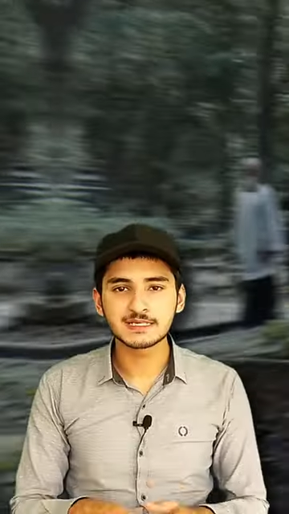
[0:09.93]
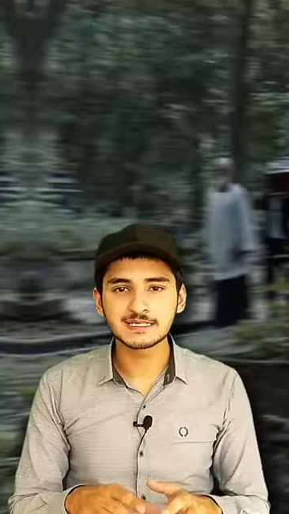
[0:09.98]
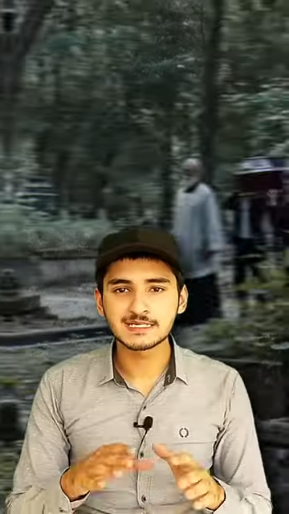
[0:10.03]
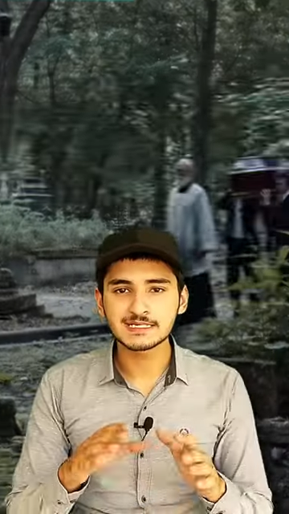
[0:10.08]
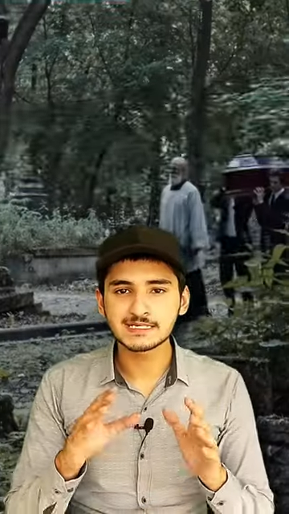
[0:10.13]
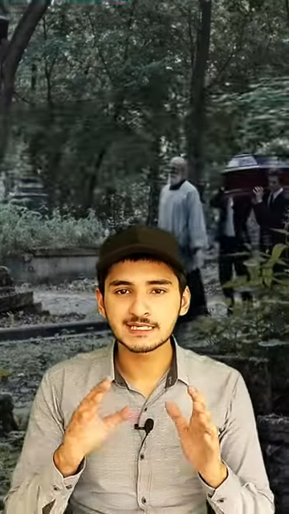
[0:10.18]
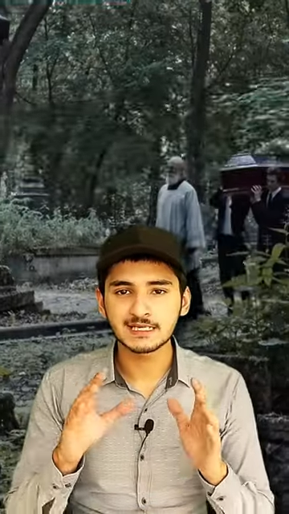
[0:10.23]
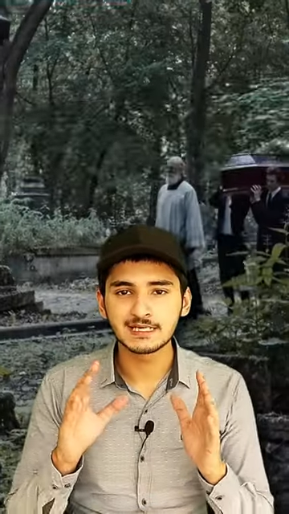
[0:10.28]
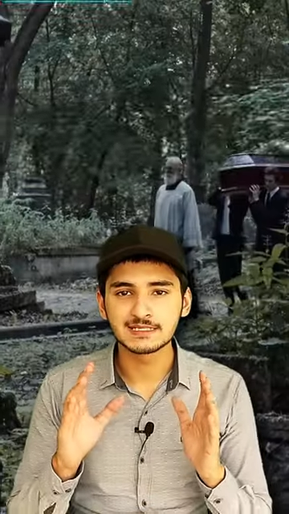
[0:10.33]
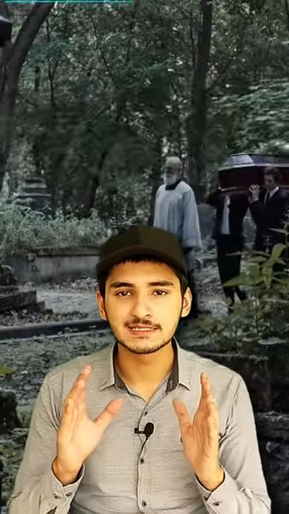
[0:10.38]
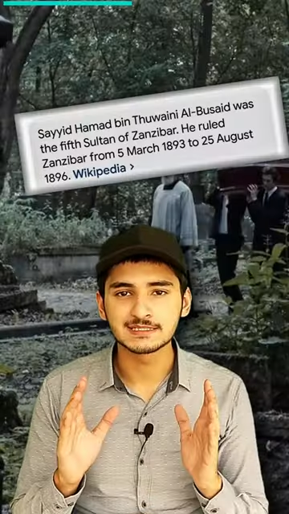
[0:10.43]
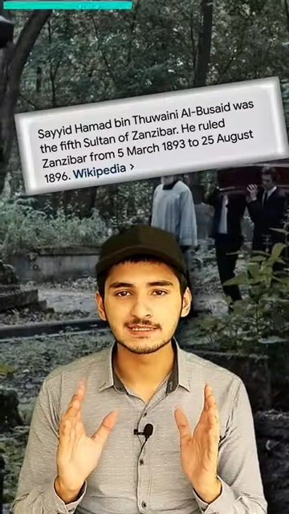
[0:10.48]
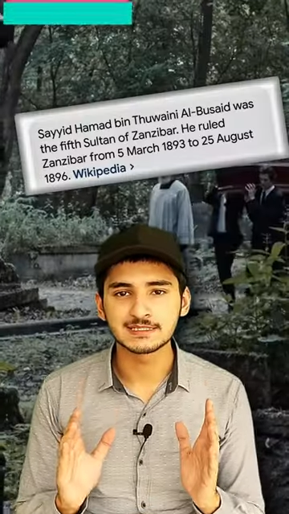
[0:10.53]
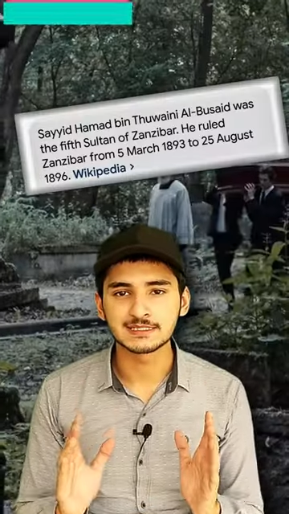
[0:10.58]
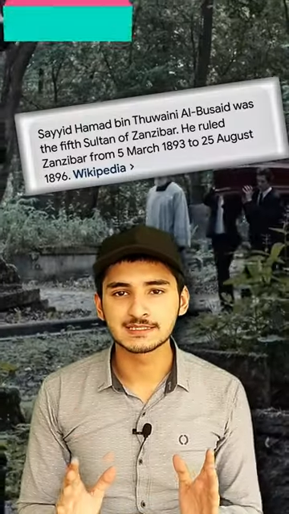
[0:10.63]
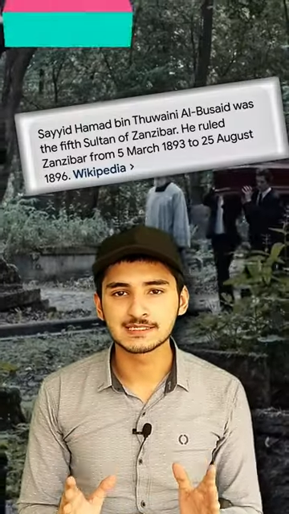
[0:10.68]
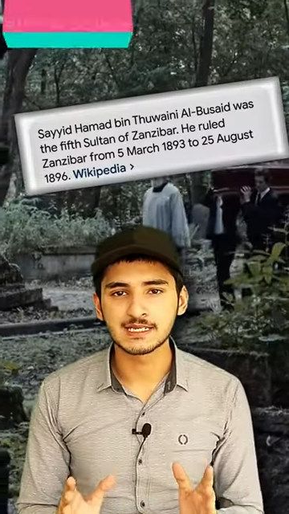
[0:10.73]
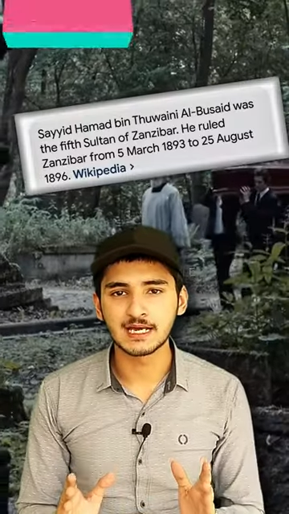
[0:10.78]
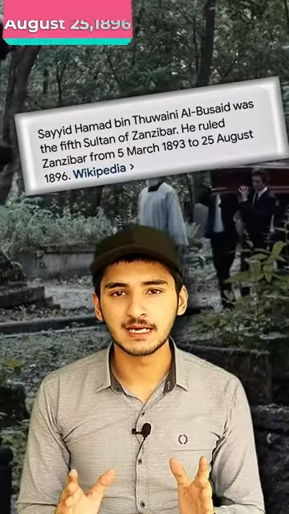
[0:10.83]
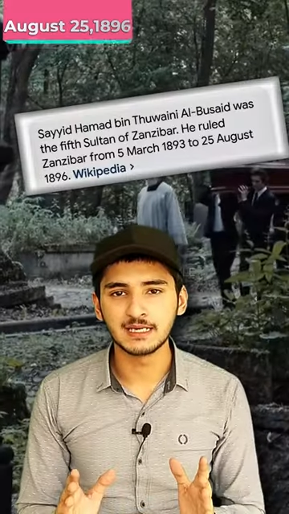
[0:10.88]
25
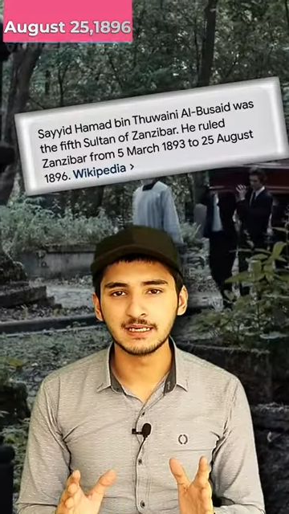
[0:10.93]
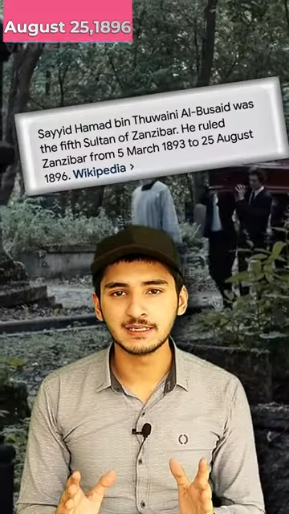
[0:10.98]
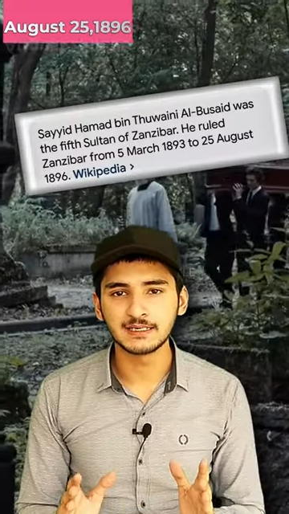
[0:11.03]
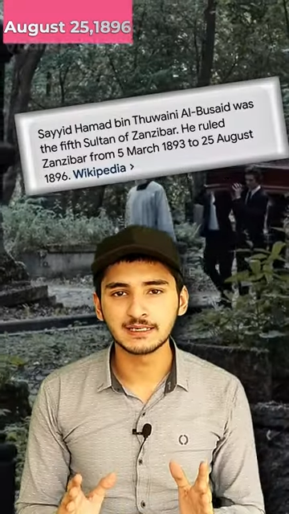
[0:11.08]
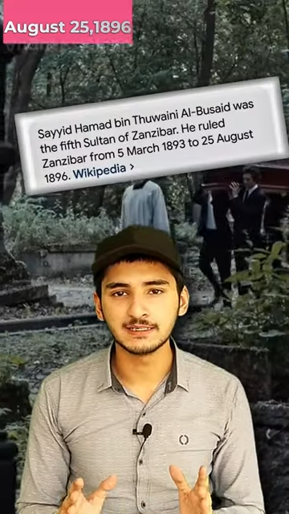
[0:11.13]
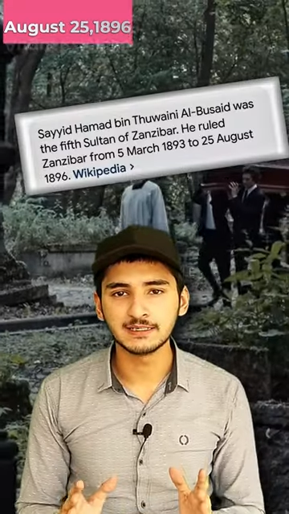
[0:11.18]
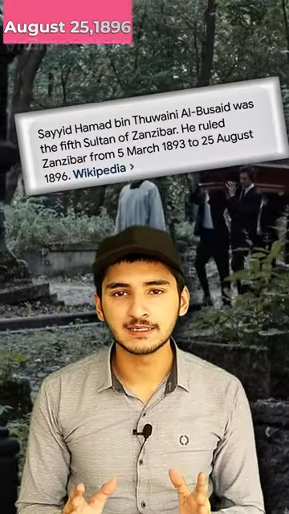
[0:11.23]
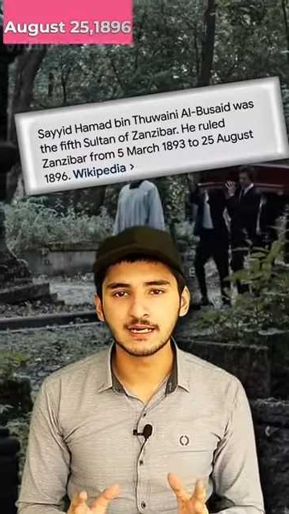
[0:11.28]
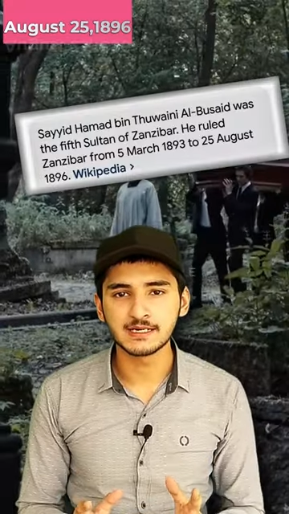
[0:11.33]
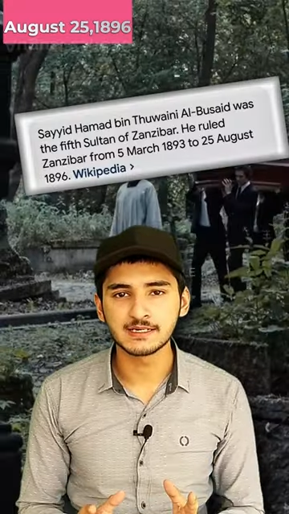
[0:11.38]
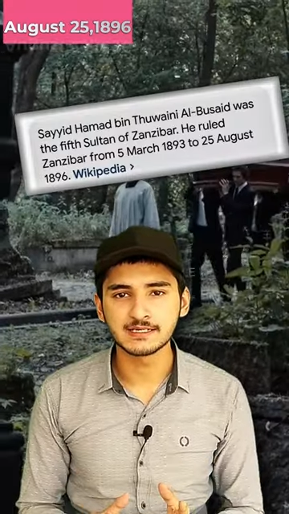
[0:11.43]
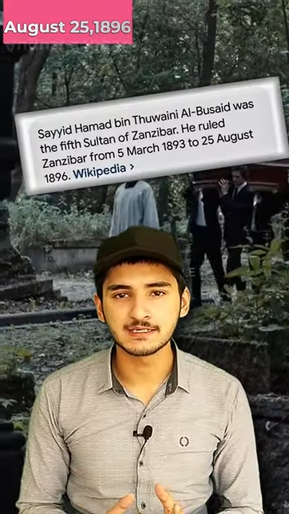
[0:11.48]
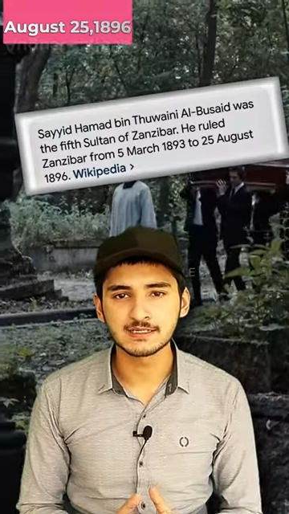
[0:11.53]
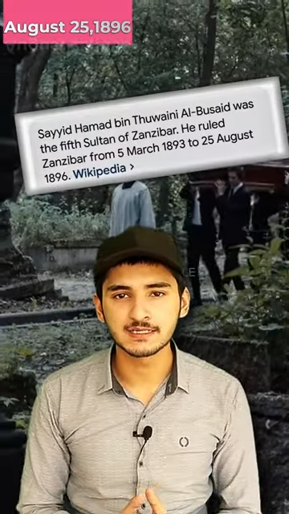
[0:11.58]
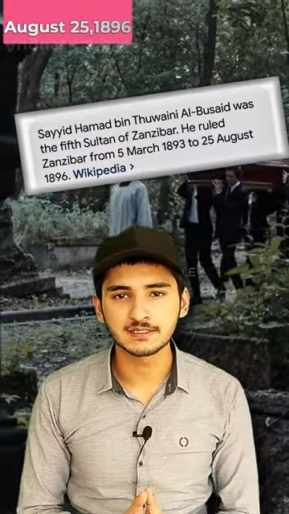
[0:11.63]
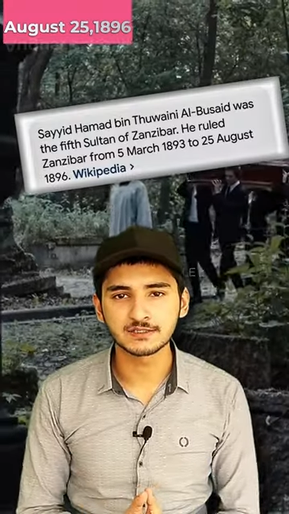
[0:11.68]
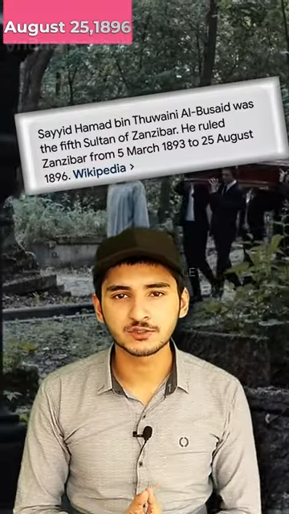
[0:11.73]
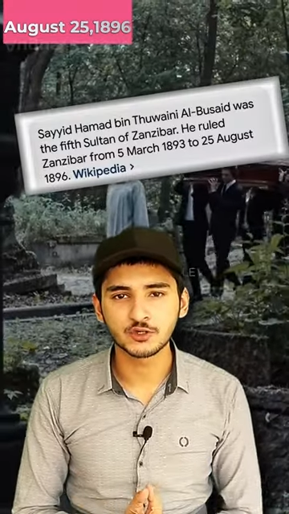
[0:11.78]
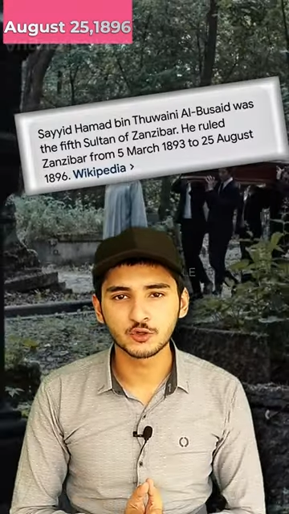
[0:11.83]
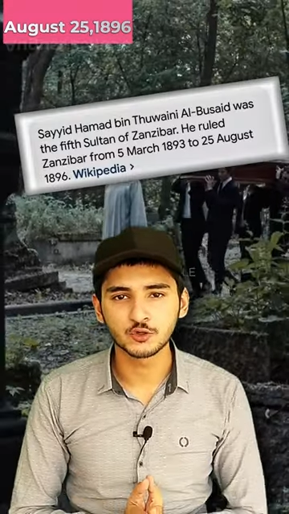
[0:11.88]
अगस्त साल
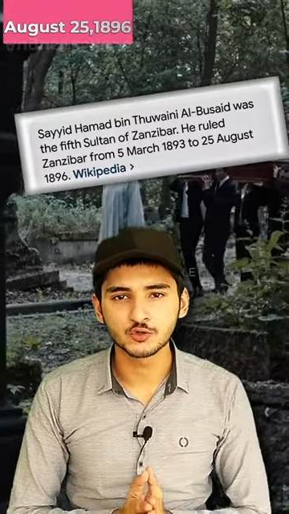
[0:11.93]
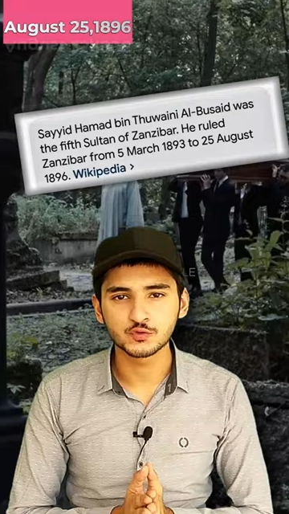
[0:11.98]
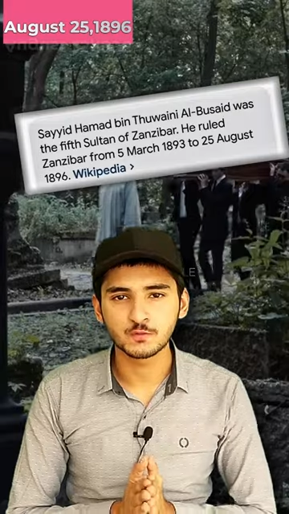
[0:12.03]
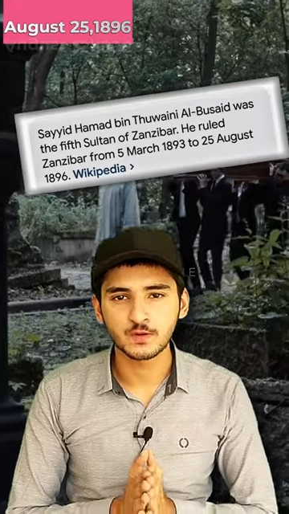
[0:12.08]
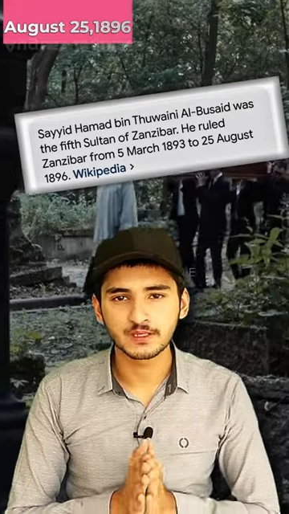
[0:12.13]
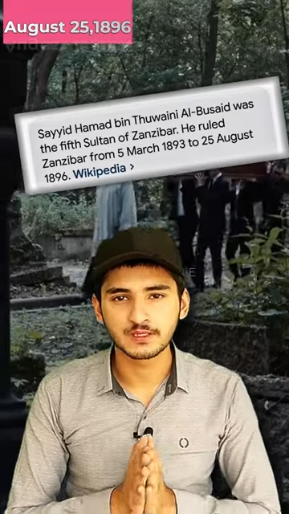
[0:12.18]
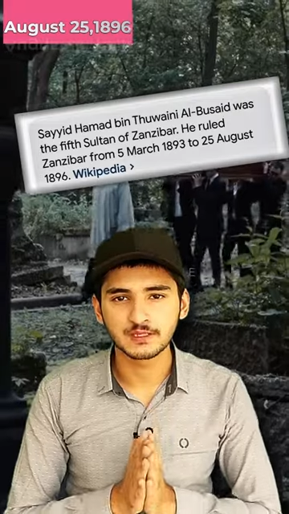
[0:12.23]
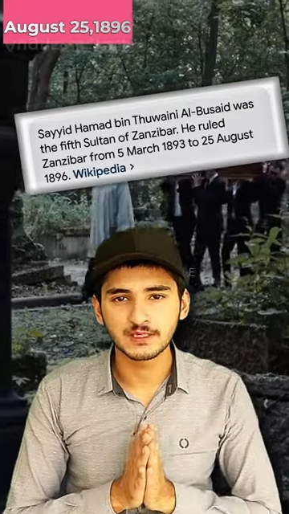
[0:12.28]
1896 को